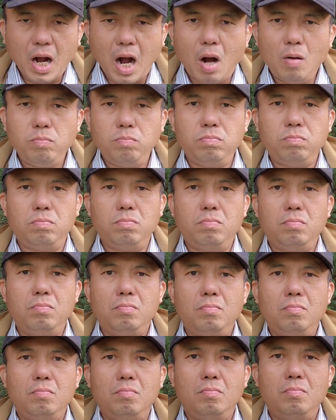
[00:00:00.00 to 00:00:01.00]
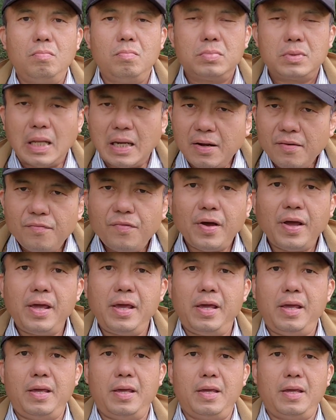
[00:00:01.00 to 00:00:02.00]
công tính
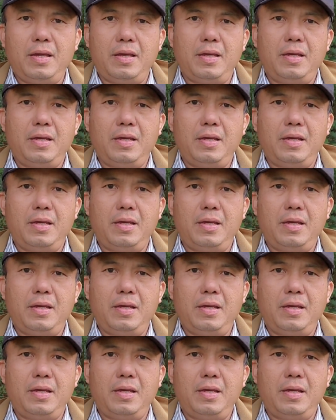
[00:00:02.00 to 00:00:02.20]
phí